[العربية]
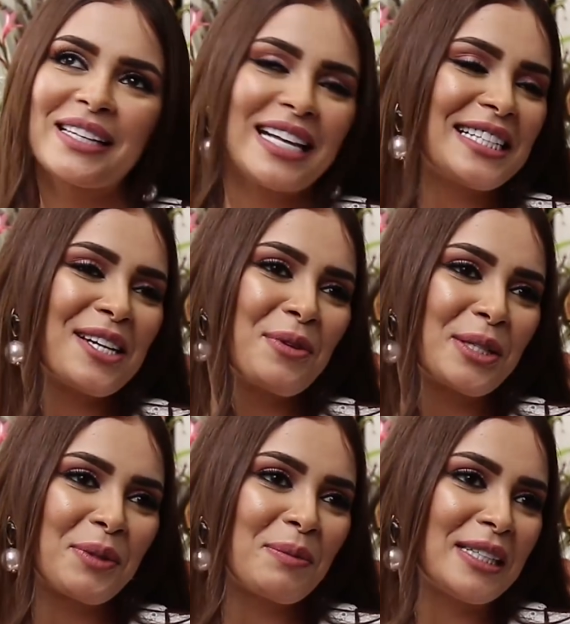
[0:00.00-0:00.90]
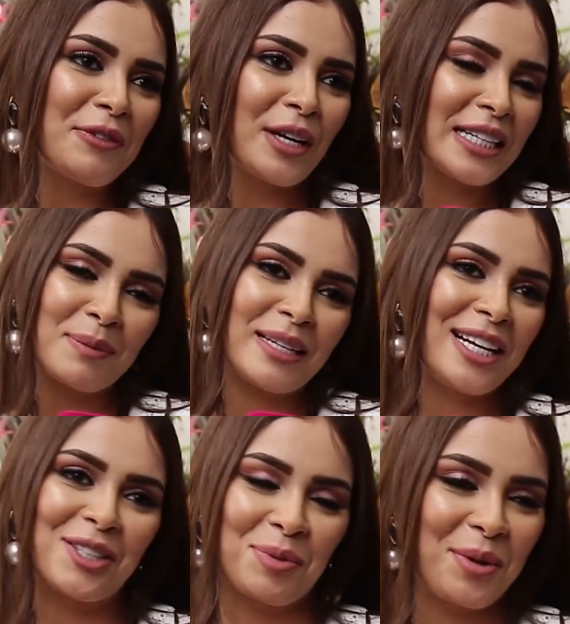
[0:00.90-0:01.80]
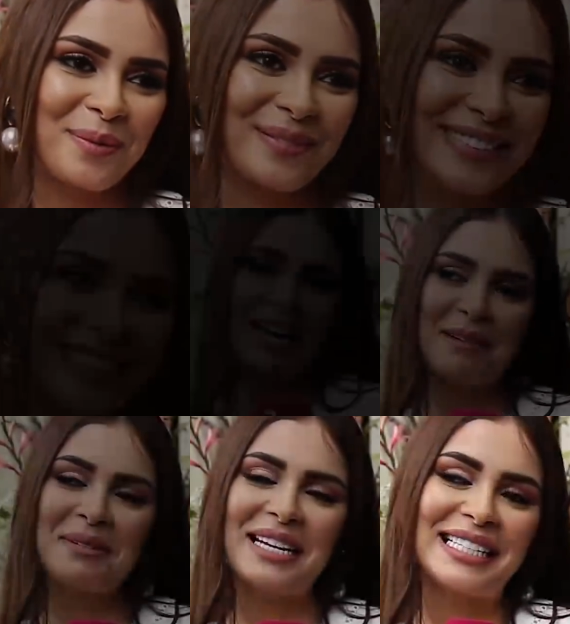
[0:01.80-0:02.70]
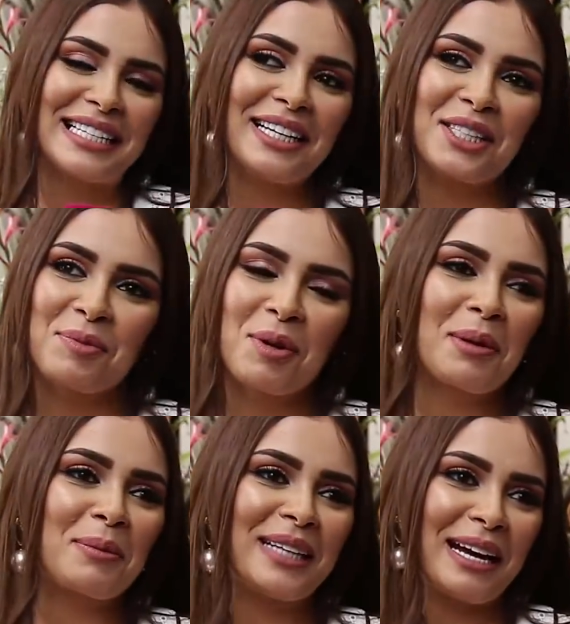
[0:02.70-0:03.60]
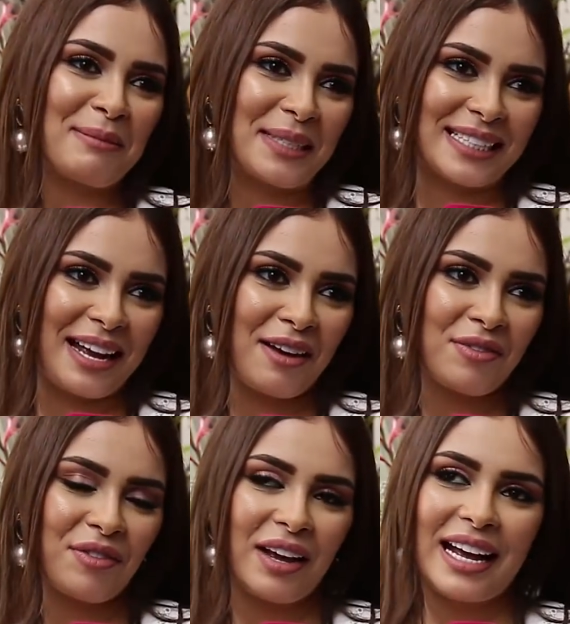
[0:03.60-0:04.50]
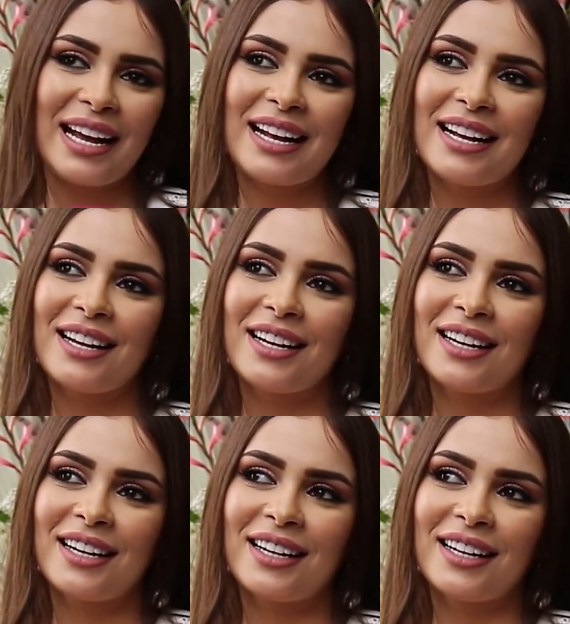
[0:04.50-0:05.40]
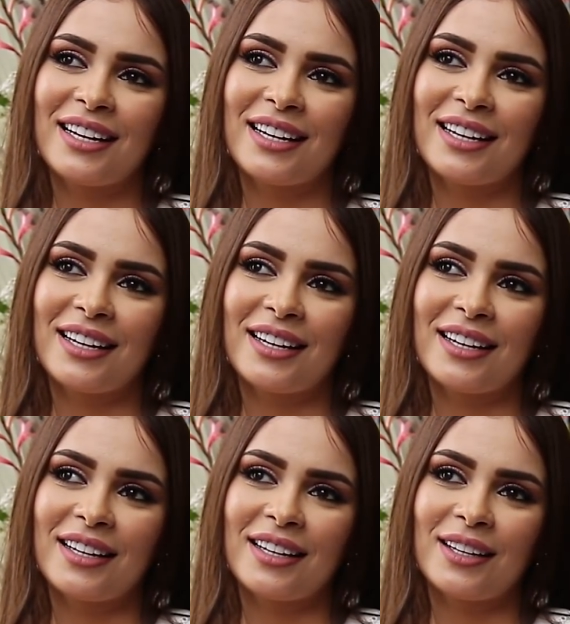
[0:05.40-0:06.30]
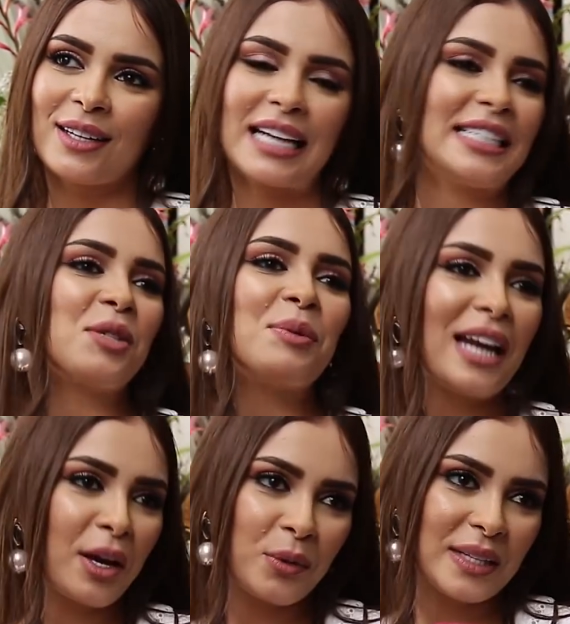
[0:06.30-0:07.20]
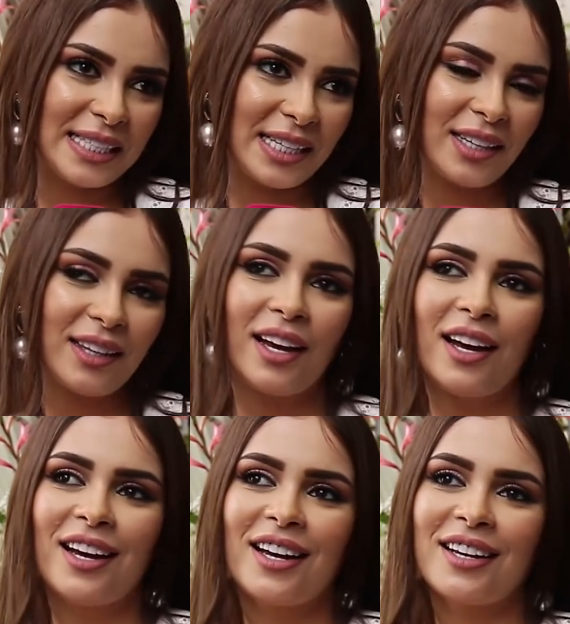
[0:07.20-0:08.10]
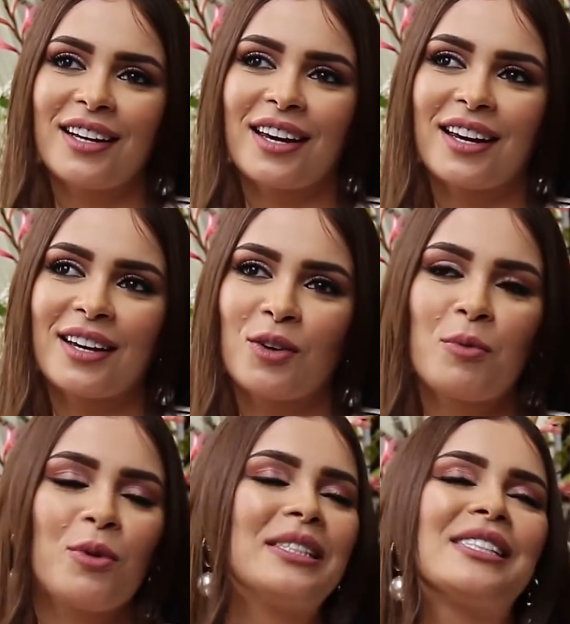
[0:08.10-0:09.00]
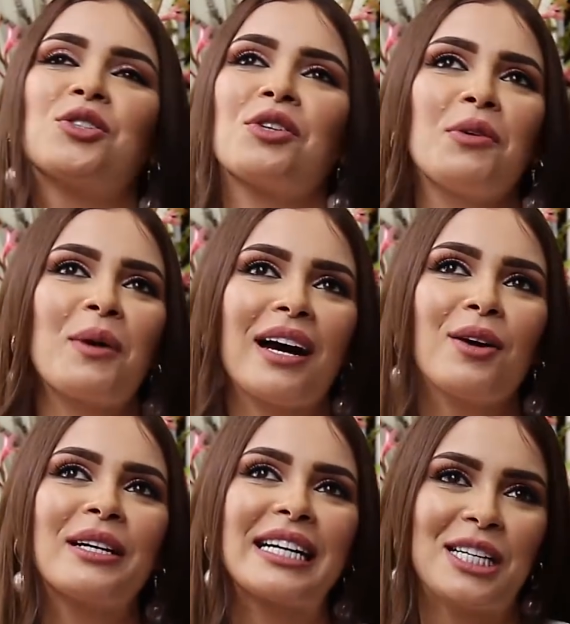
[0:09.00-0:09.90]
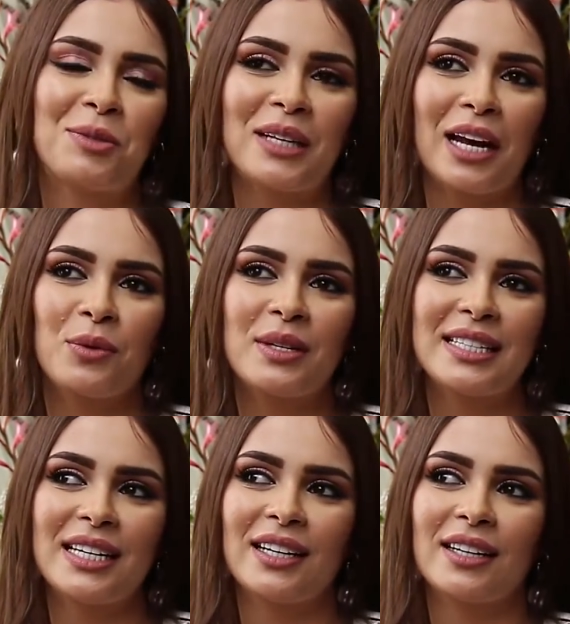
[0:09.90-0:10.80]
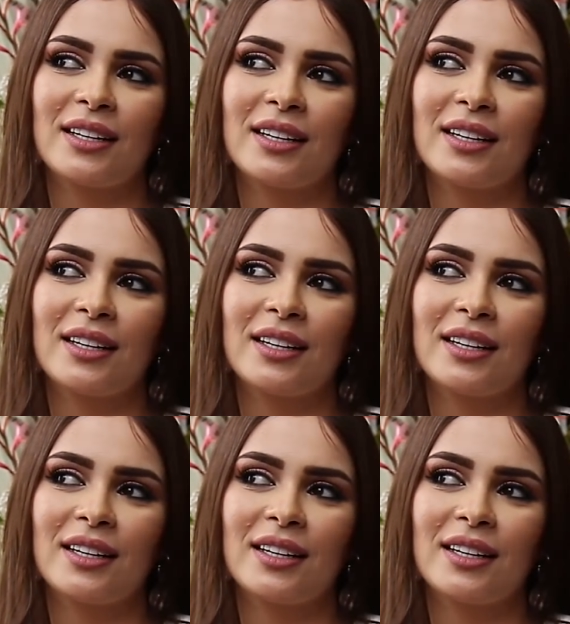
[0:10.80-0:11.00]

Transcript: داز حتى زوين بزاف كنتمنى يعجبكم انا من الناس اللي كيعجبهم رمضان بزاف أه... كتعجبني لا كويزين شوفي واخا نقول لك كتعجبني لا كويزين